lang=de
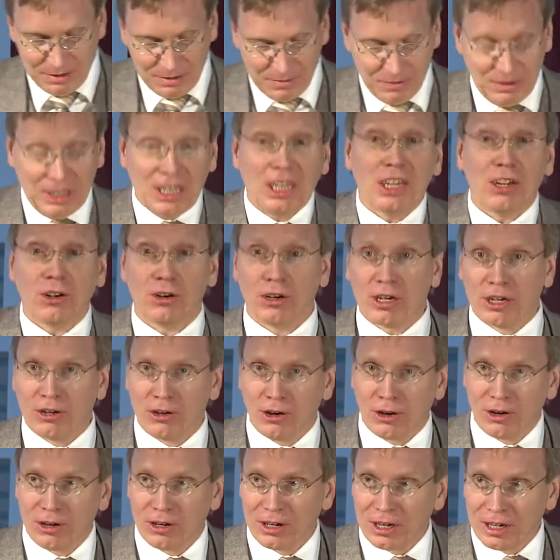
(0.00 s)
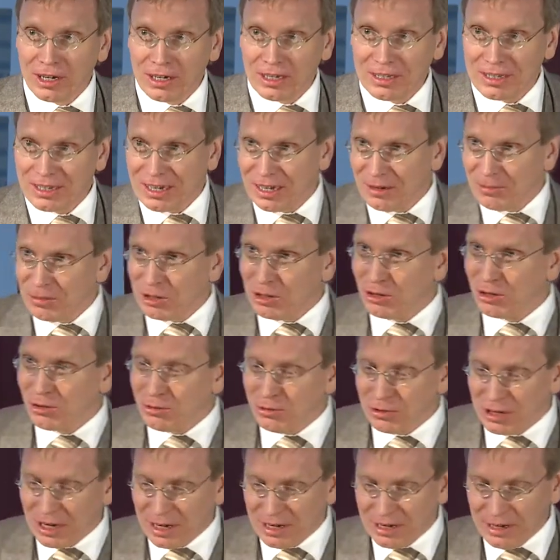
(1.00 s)
Videorekorder, ich kann mich noch
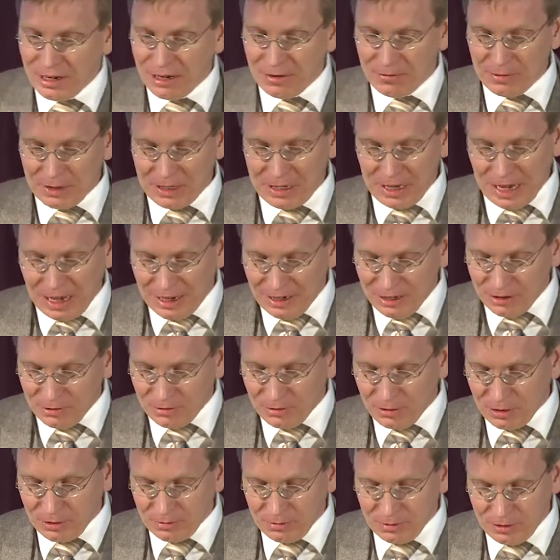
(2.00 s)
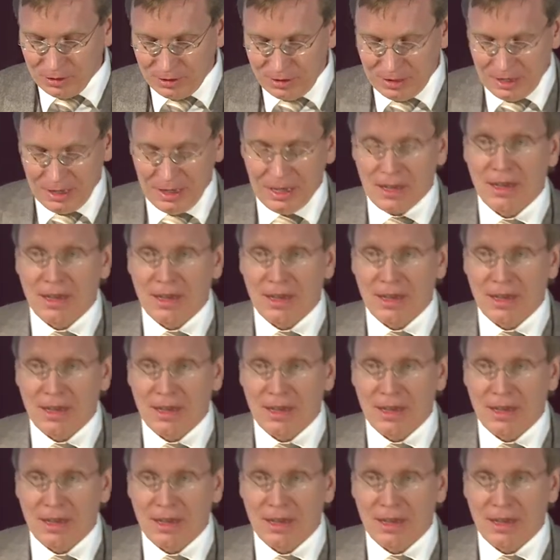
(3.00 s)
gut erinnern, wie die eingeführt wurden,